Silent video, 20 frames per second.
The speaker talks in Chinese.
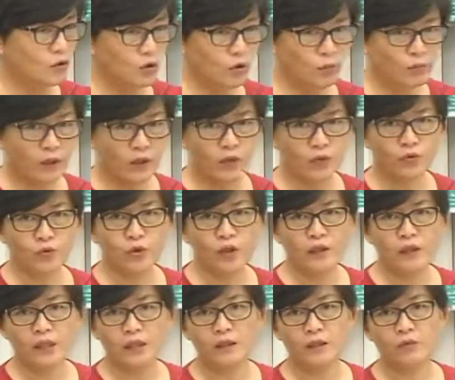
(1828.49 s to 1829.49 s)
就没有
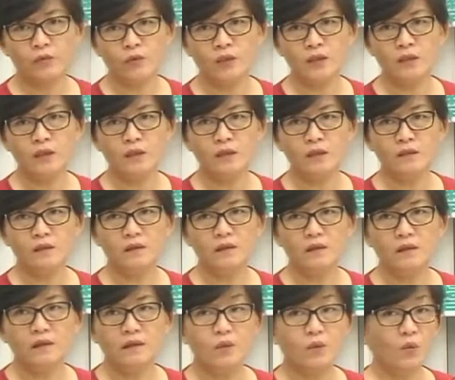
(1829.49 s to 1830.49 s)
缺电的问题。
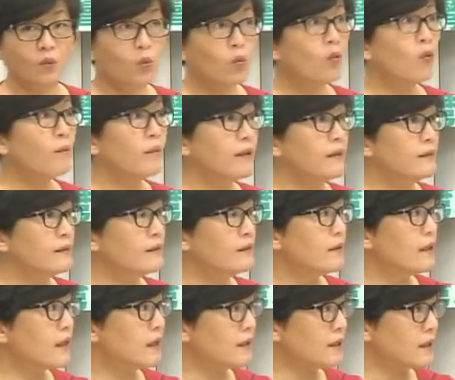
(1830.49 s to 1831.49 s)
我们
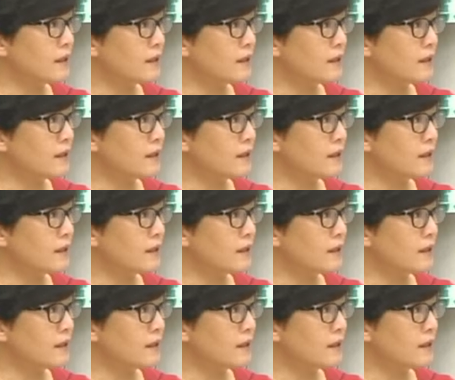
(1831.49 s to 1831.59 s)
二